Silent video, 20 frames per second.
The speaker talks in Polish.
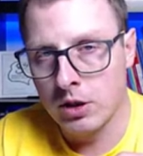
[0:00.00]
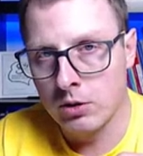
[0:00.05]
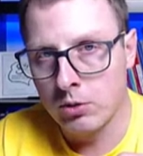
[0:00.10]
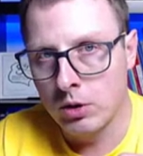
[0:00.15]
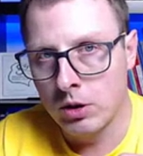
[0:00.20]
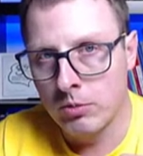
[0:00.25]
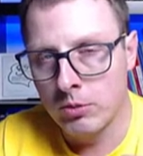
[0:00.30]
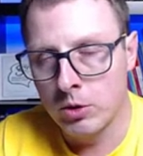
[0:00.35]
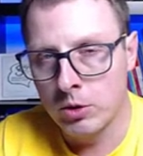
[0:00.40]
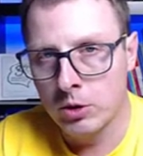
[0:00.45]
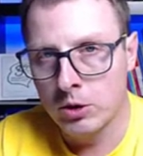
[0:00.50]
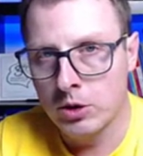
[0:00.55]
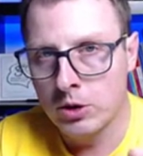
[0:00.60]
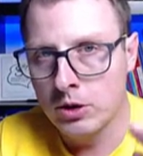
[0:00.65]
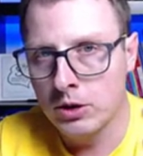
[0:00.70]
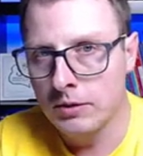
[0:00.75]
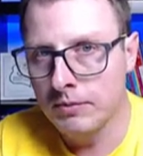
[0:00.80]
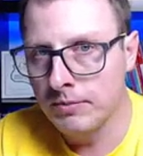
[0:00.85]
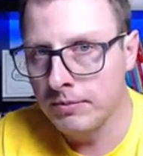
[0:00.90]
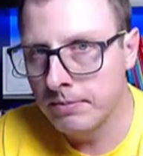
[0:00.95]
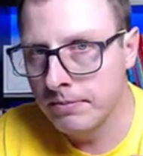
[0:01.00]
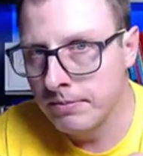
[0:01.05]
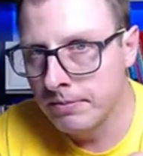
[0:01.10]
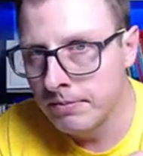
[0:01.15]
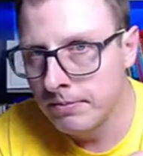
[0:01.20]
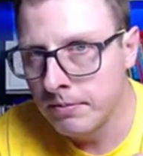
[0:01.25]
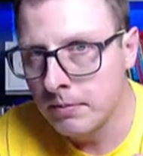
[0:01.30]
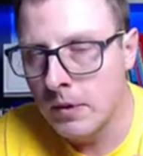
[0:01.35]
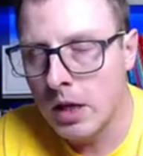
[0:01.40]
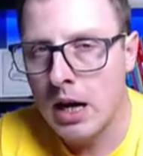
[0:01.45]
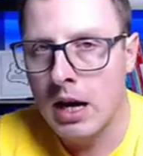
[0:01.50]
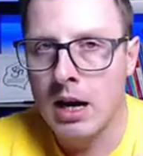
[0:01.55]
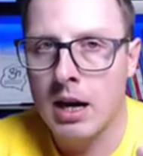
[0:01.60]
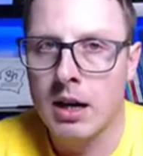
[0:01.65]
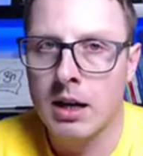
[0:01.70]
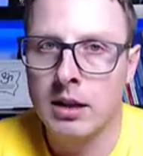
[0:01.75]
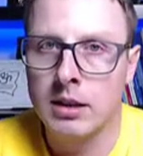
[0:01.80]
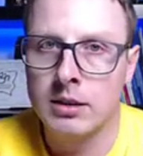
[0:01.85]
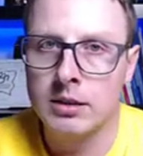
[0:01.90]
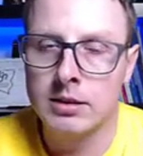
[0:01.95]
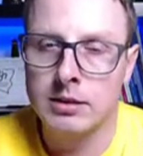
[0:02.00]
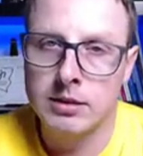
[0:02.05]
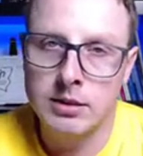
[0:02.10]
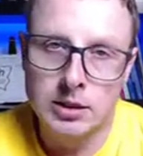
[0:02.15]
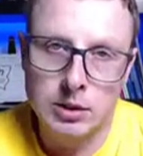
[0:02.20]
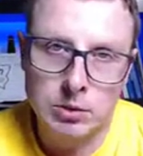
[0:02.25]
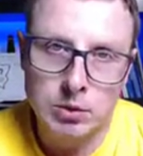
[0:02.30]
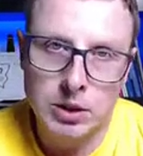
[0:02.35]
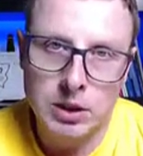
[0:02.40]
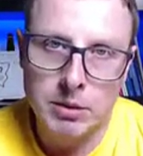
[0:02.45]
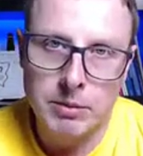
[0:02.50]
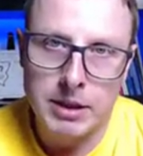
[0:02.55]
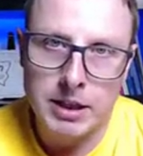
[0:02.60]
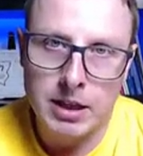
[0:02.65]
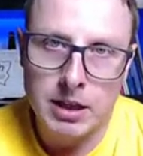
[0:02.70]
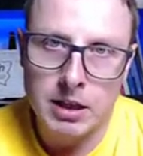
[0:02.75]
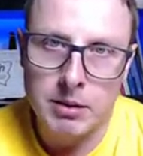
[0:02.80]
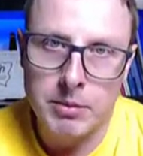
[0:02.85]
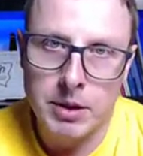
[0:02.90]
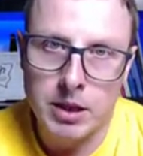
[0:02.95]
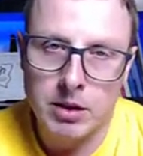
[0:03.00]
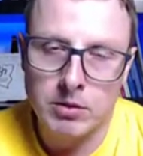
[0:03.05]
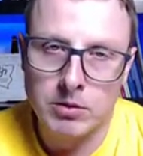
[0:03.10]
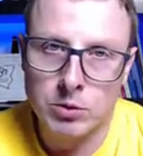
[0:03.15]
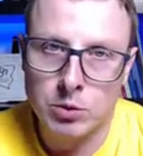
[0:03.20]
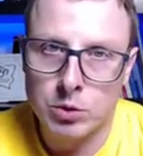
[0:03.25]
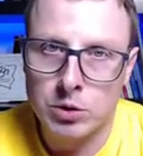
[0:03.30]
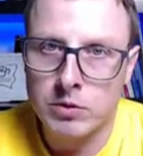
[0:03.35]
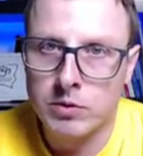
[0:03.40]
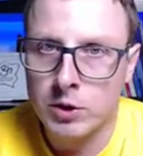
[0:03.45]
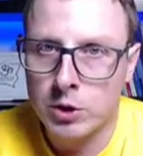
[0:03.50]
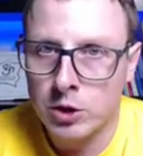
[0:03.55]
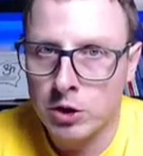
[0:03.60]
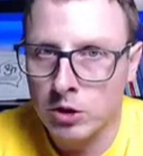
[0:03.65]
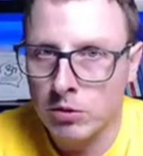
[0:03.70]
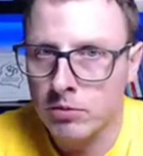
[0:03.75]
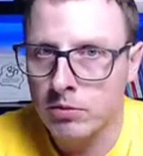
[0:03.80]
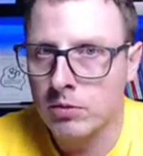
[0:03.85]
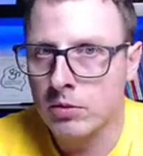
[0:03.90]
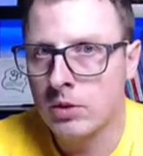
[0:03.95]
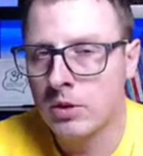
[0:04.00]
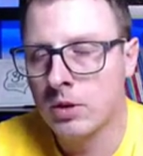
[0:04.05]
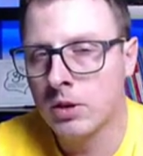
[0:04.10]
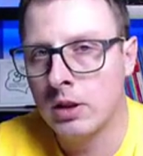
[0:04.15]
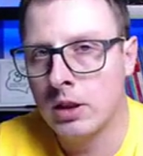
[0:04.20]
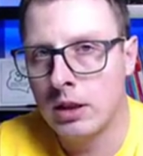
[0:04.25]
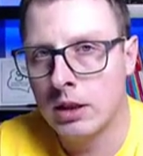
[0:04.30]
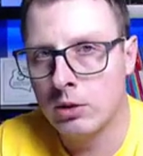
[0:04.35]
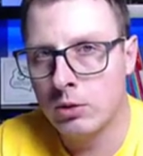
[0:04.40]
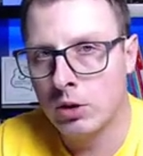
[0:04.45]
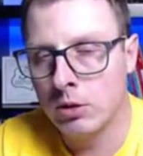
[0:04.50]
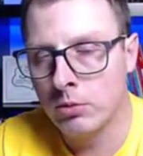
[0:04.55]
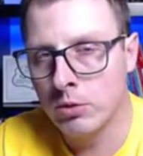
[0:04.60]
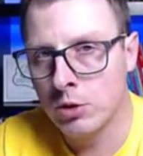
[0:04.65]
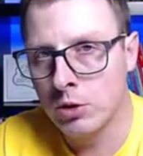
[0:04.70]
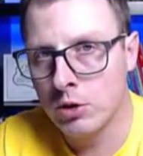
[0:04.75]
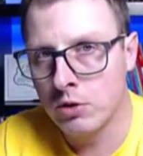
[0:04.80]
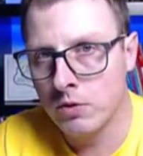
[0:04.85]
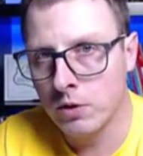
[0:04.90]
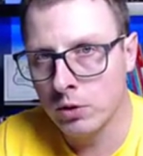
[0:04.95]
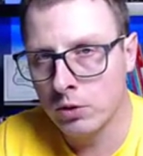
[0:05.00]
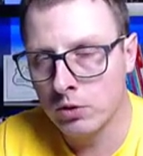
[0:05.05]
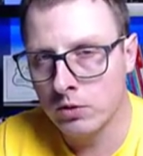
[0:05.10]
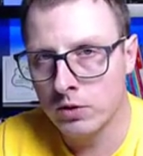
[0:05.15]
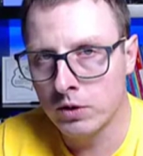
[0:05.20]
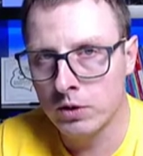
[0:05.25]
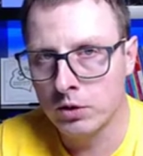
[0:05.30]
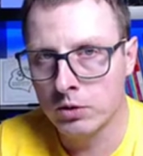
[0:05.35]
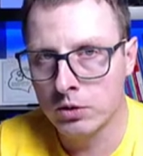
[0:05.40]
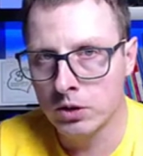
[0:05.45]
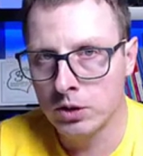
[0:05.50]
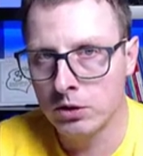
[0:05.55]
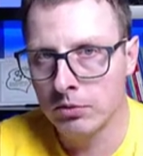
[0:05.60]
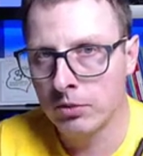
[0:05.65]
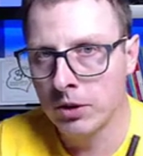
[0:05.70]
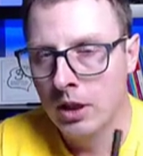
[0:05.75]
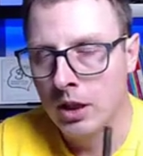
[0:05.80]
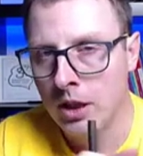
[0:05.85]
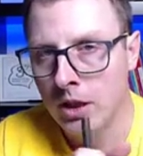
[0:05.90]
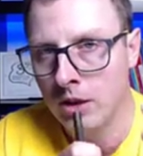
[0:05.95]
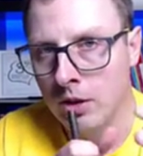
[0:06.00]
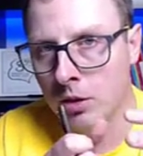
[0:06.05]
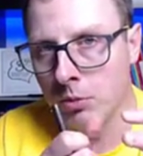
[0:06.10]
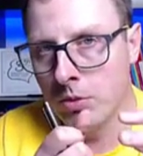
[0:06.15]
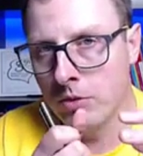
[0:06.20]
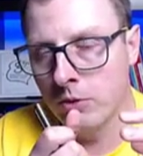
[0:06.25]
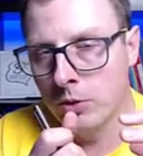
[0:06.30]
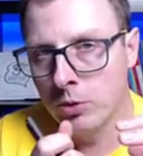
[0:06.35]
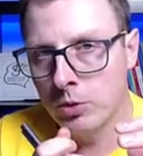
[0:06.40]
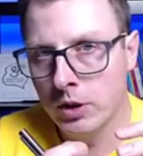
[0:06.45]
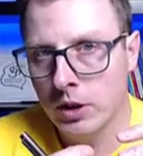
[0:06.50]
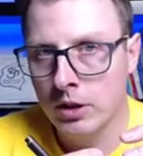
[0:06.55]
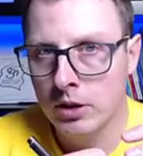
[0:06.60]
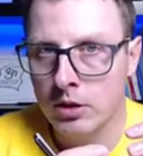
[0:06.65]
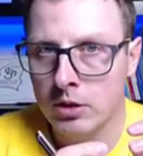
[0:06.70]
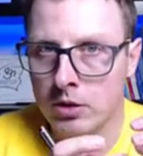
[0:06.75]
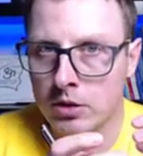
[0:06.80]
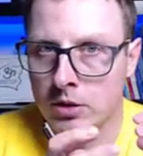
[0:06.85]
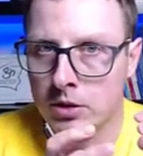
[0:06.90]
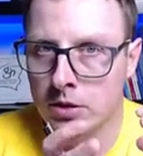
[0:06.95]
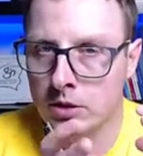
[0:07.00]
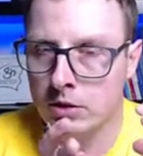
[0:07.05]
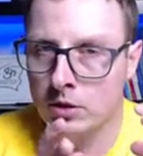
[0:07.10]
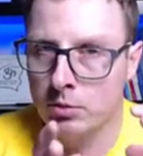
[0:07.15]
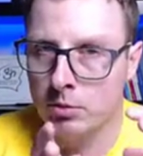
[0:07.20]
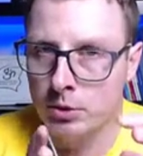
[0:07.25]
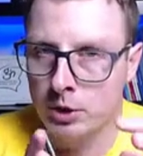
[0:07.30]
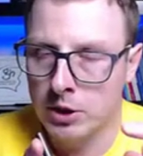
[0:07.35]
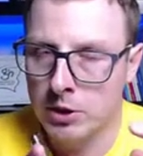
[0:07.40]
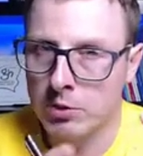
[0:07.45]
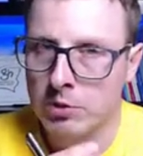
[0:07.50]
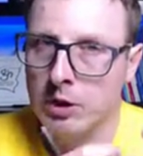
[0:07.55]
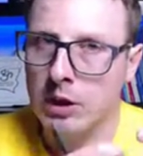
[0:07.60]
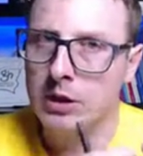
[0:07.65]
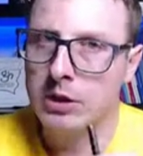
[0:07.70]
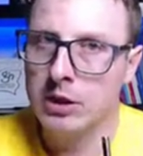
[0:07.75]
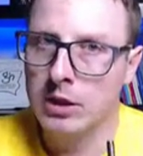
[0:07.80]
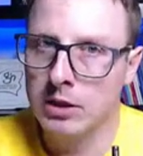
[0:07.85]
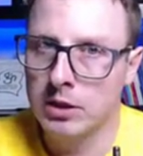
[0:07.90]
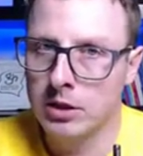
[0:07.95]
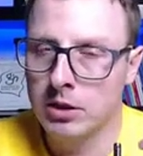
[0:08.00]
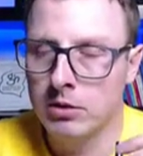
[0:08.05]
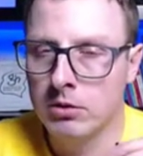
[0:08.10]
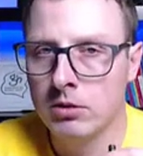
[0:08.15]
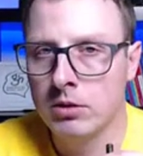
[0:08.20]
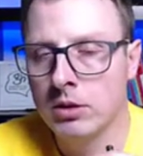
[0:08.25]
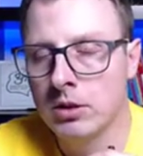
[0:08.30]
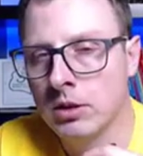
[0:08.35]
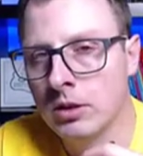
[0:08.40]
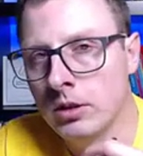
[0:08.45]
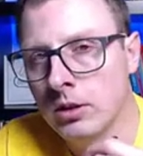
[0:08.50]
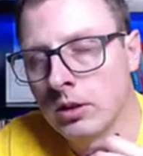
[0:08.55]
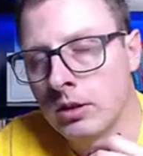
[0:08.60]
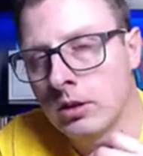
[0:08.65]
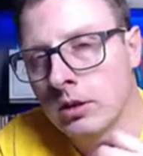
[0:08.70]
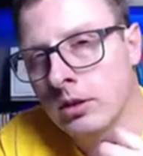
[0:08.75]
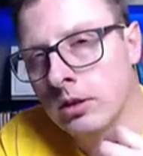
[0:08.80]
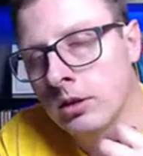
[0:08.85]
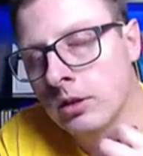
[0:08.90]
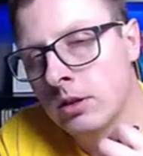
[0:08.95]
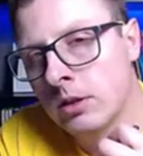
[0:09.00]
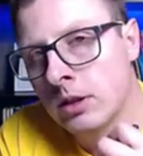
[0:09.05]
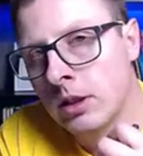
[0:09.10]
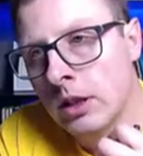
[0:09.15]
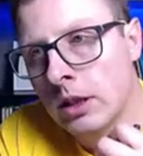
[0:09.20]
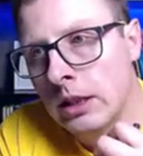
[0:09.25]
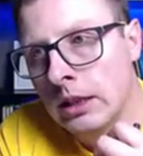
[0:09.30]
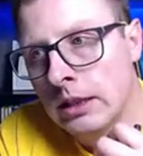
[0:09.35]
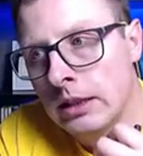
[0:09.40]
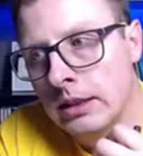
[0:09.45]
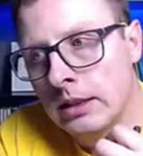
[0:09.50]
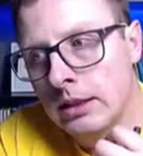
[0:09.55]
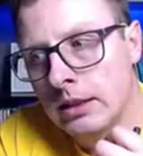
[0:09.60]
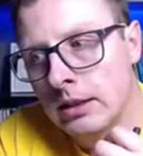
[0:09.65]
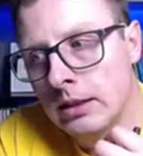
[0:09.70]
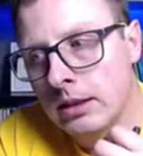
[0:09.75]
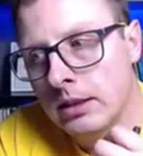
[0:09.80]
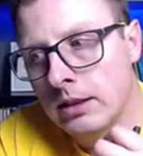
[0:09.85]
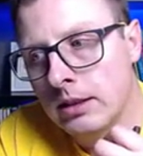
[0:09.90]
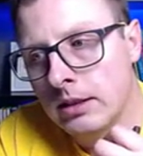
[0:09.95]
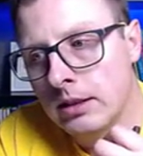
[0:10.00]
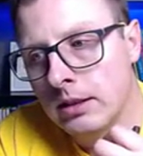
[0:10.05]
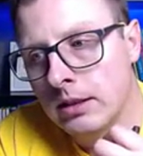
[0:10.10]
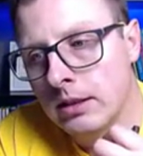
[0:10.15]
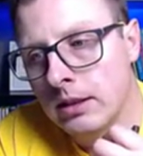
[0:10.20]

elektroujemności, a niektóre niemetale mają dużo wyższą e, elektroujemność niż wodór. W związku z tym to powoduje do tego przesunięcia się tych